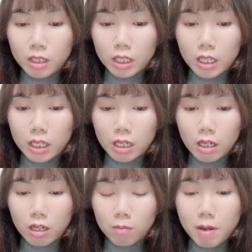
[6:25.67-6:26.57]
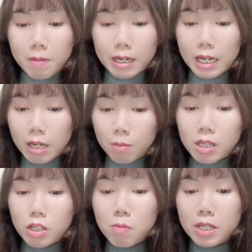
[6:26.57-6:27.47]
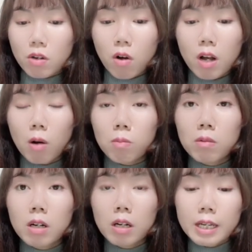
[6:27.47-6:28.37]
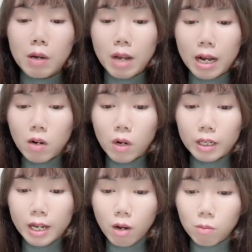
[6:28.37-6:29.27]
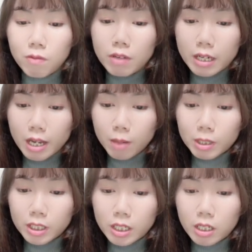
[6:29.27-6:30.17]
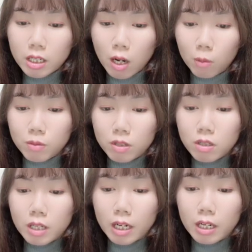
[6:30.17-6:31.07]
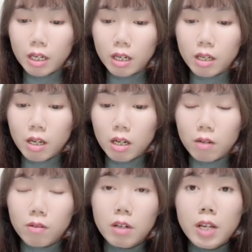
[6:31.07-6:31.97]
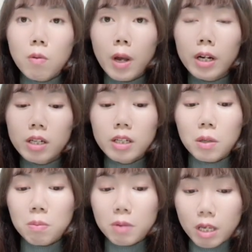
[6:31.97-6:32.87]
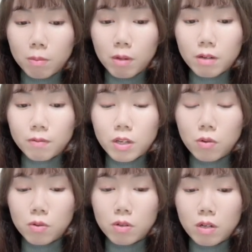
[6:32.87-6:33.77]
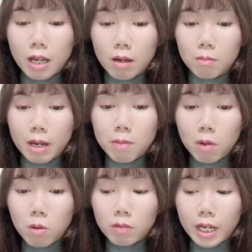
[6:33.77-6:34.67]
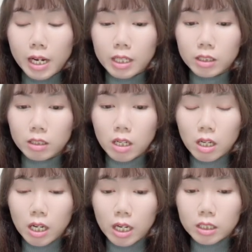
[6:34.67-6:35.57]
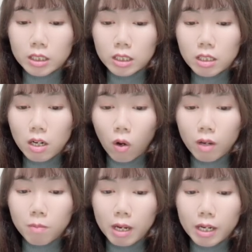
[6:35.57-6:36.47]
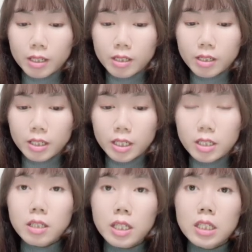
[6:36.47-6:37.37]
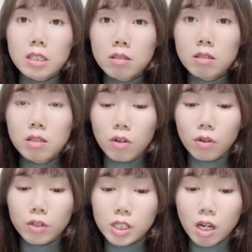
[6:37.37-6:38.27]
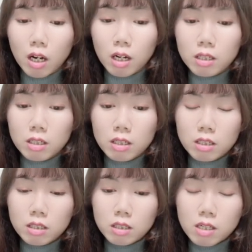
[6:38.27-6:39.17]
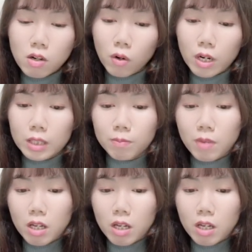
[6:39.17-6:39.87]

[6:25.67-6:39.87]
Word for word: thì ờ, mấy bạn nam á, nếu mà chọn học ờ, cao đẳng hoặc đại học ở Việt Nam thì nên học những ngành nghề ờ, liên quan đến công nghiệp á, ví dụ như là máy móc hay là à, những loại mà kỹ kỹ sư rồi thợ gọi là